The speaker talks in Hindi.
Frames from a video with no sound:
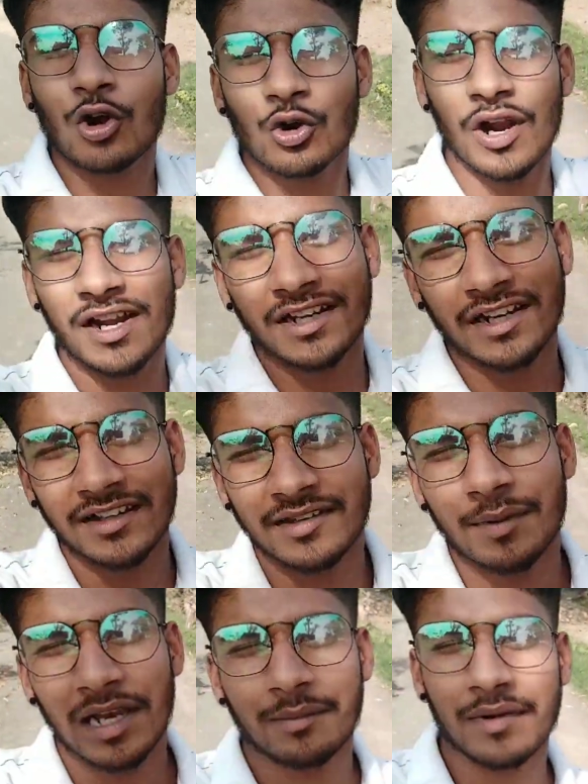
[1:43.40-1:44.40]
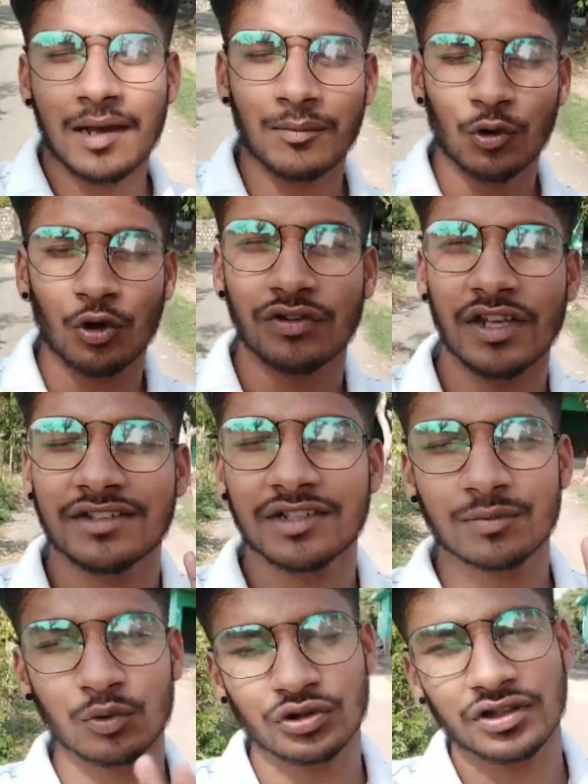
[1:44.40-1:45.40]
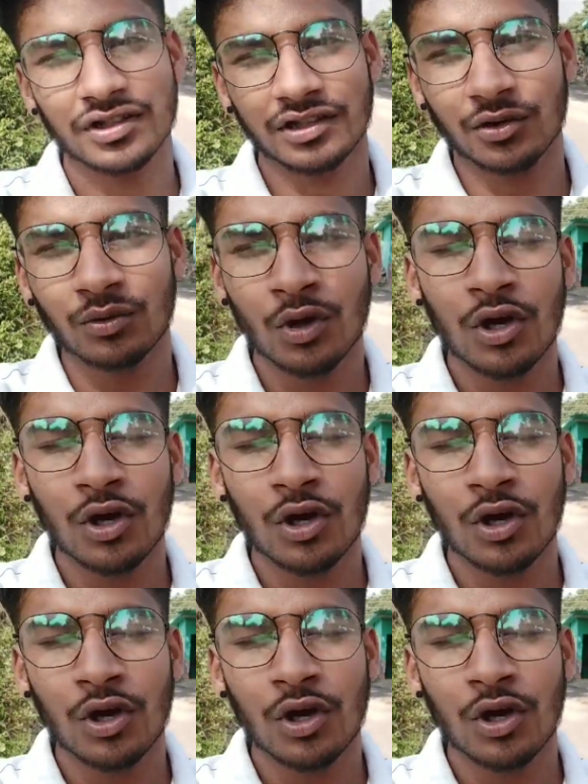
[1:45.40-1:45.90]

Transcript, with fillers: व्लॉग को एंड करने से पहले मैं आप लोगों से एक चीज़ पूछना चाहता